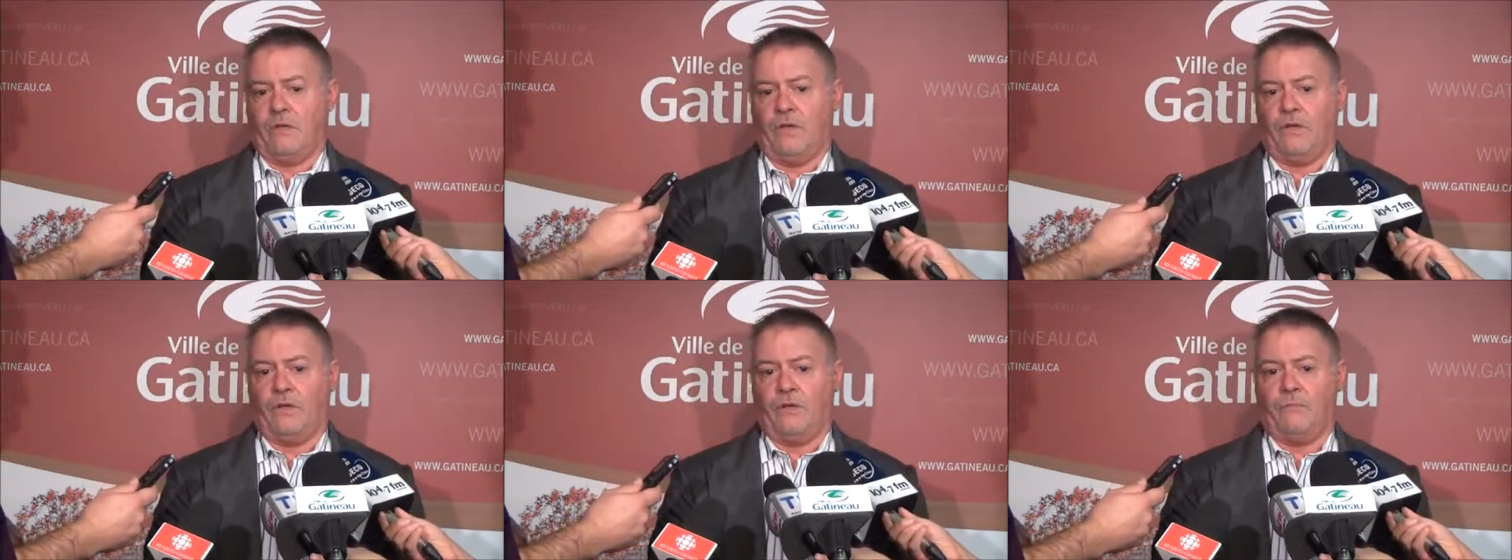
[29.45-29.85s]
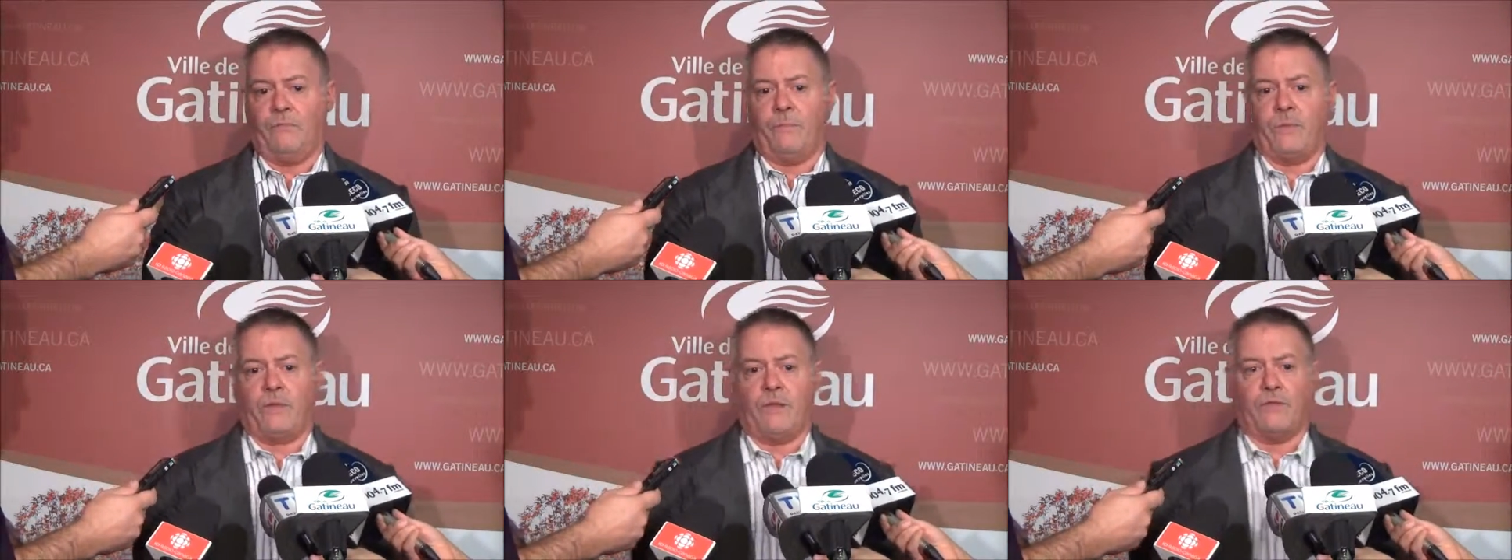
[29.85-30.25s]
Euh,
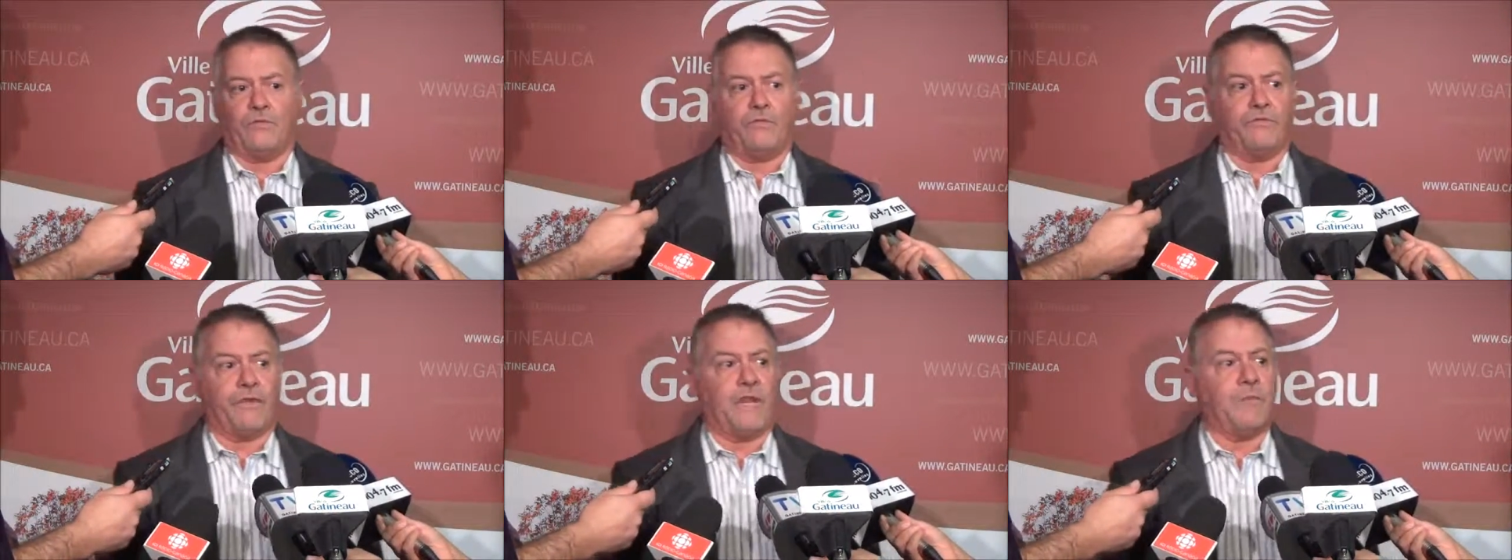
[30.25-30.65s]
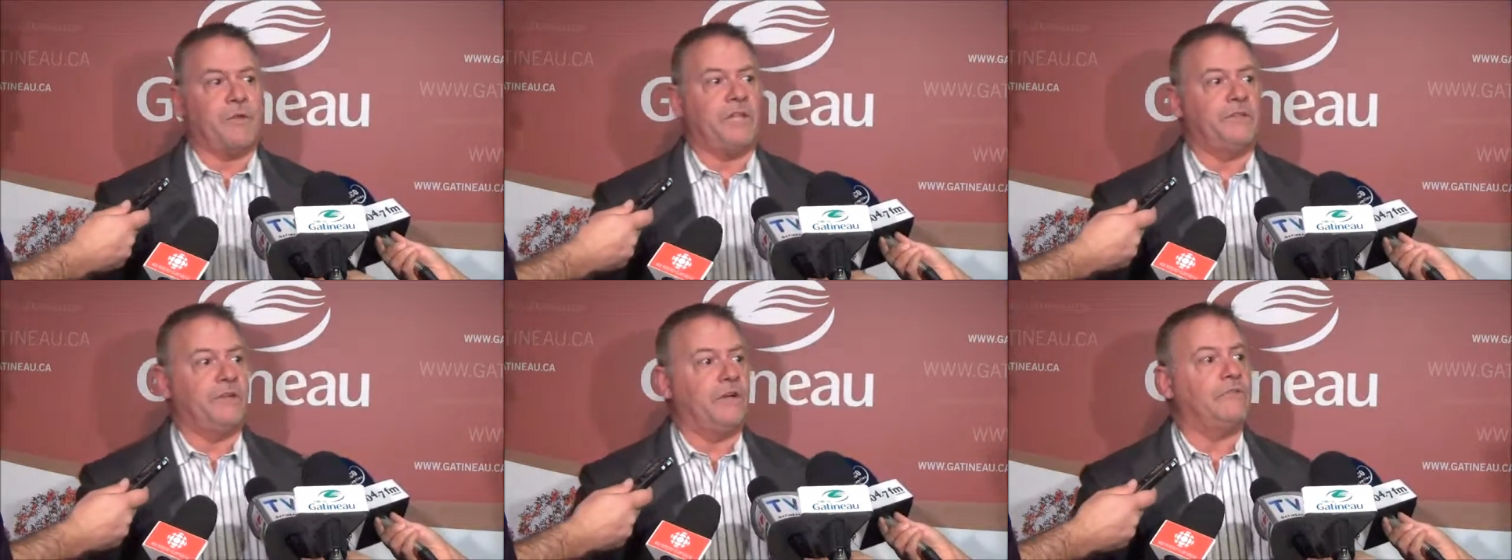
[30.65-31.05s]
quand on fait un
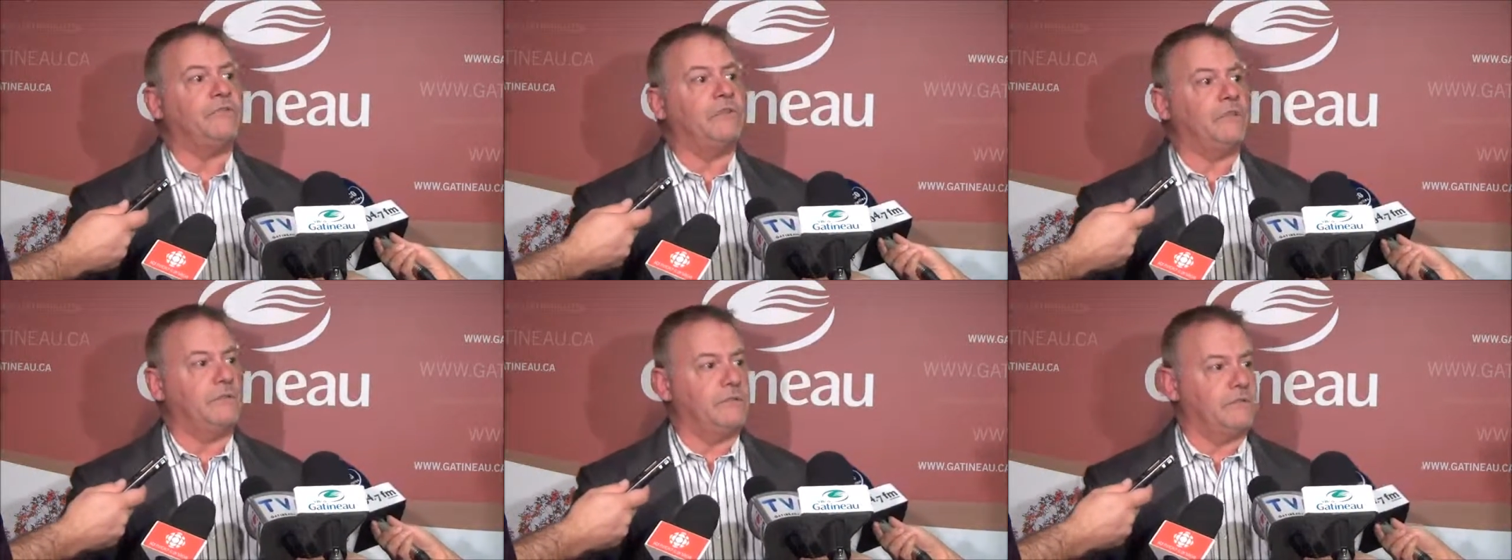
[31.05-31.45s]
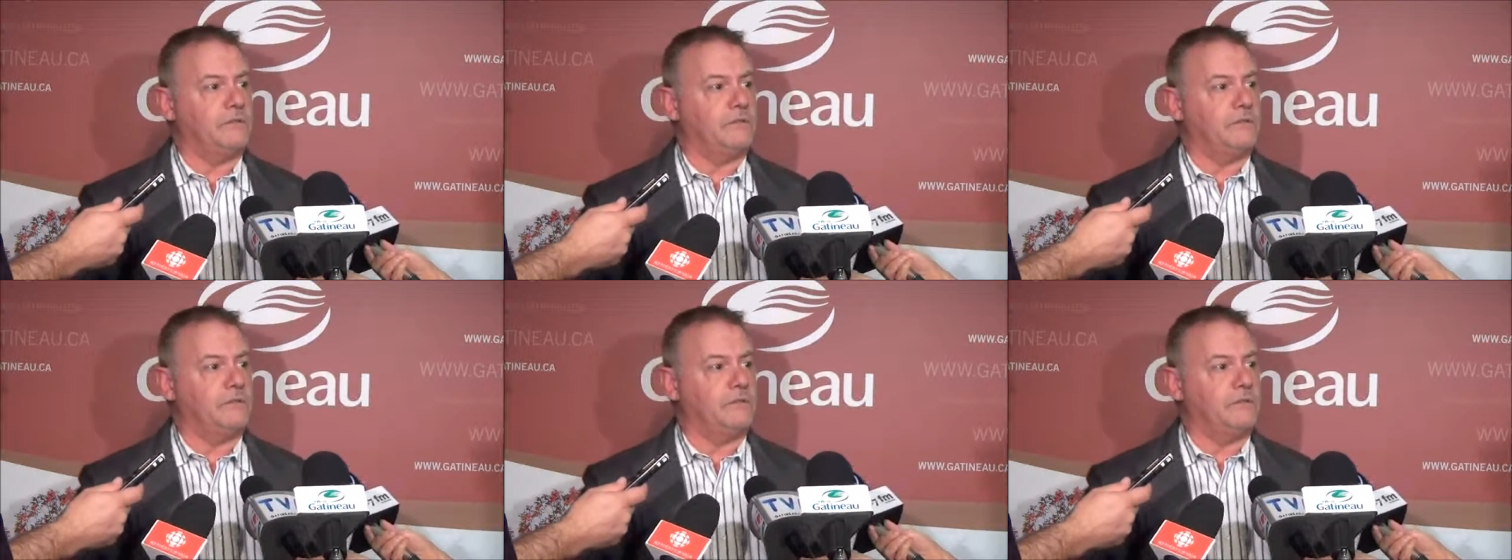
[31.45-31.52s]
appel d'offres,